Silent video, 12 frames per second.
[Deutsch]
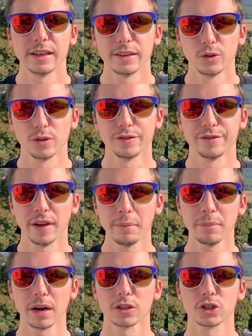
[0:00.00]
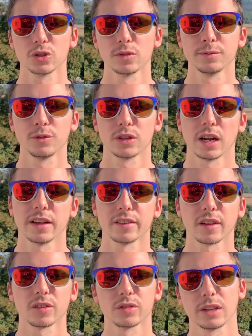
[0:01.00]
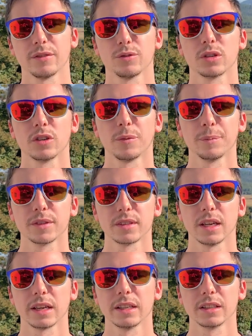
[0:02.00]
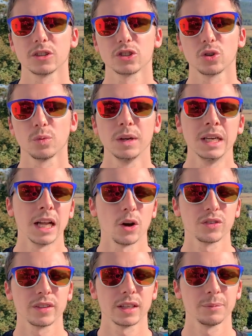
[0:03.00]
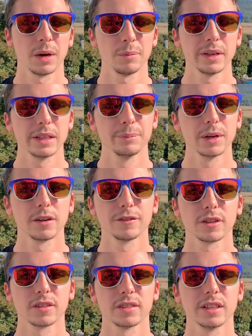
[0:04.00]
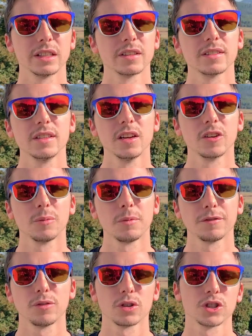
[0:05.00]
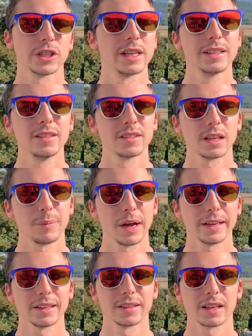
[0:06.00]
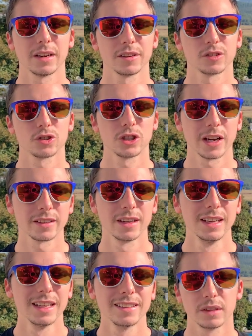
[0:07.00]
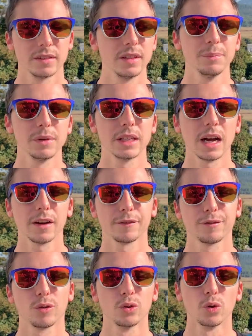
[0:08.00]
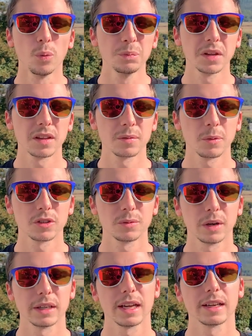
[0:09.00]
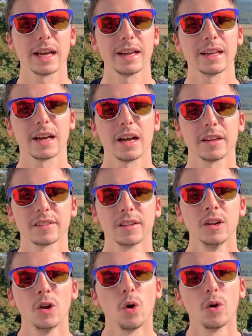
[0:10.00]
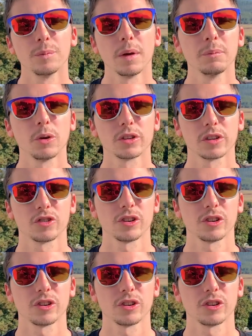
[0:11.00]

November geschoben wurde. Heißt also, da wurde noch ein bisschen nach hinten geschoben. Außerdem hat man die mittelfristigen Ziele nochmal vorgestellt. Die sind aber eigentlich gar nicht so schlecht. 7 Milliarden Pfund Umsatz möchte man gerne erreichen und man möchte